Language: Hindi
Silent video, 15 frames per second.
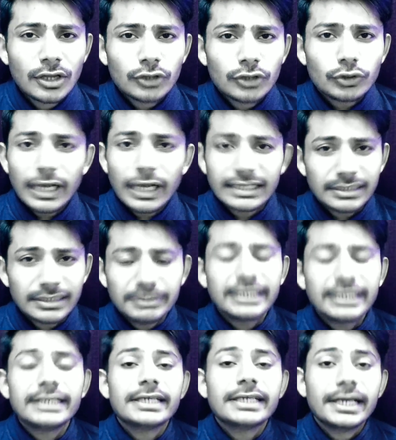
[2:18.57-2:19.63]
तो ऐसा भी
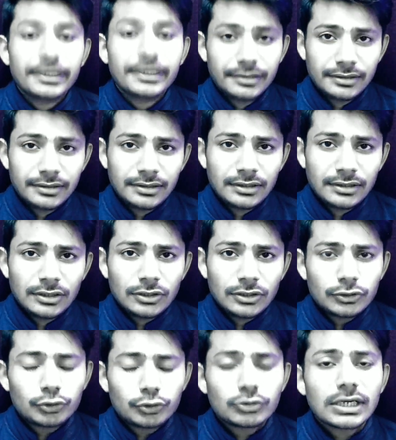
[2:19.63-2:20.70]
नहीं है
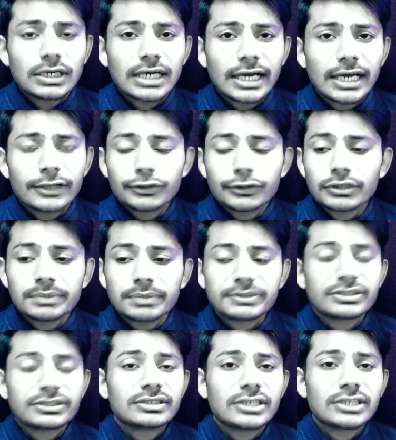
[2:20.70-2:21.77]
तो दुख का कारण क्योंकि
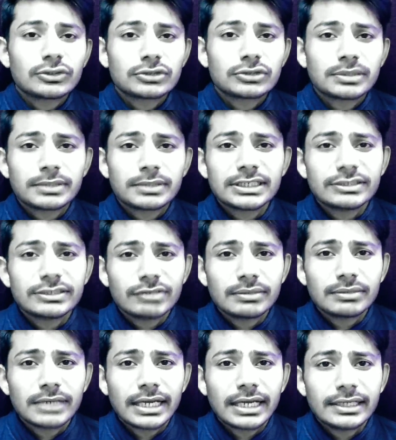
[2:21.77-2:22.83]
परिस्थितियां तो सबके जीवन
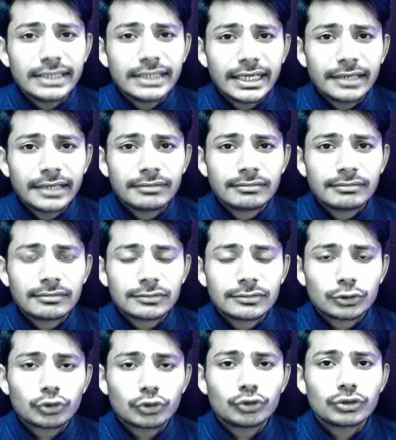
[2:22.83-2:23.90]
में आनी है
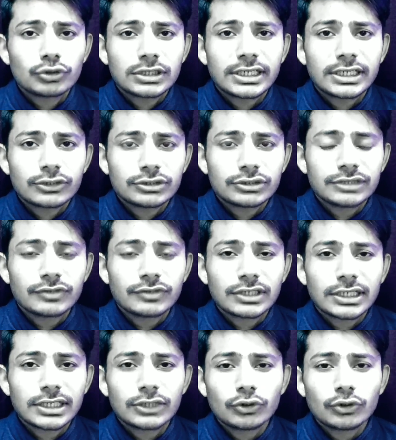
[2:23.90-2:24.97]
सुख दुख किए तो जीवन
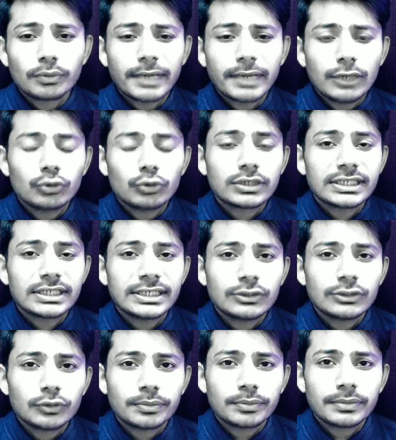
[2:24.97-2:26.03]
के दो पहलू के
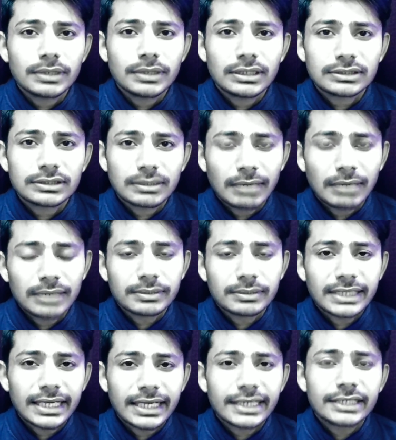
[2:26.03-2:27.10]
रूप आ, समान
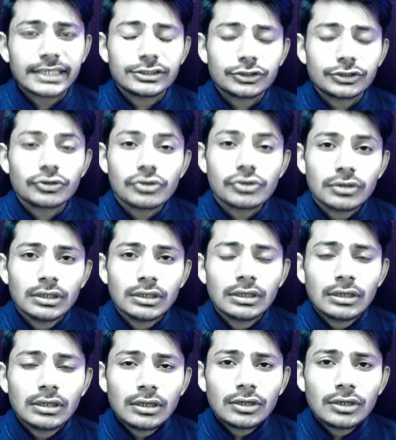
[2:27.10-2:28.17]
बताया गया जिनको
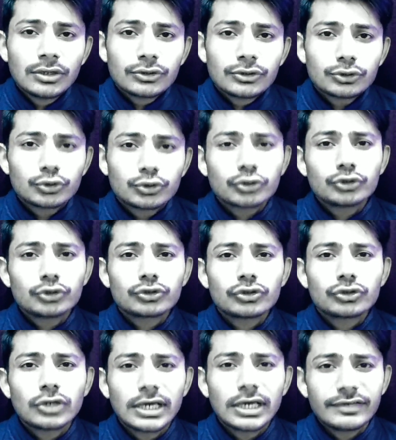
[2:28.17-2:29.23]
तो सुख दुख
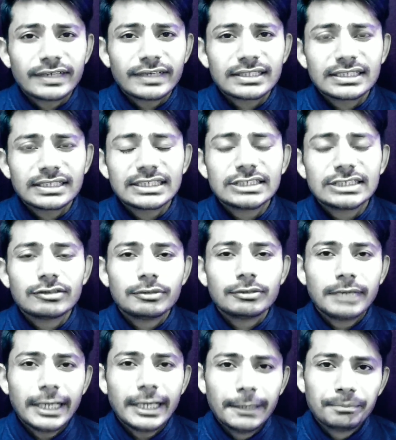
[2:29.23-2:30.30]
तो हर व्यक्ति के जीवन
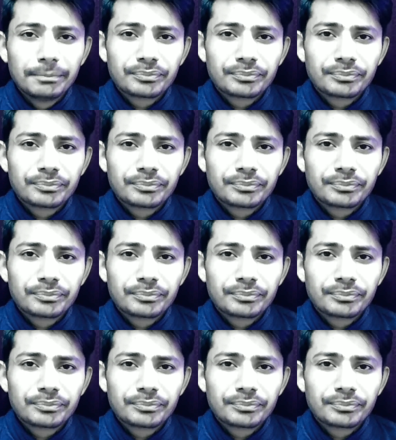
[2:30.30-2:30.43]
में है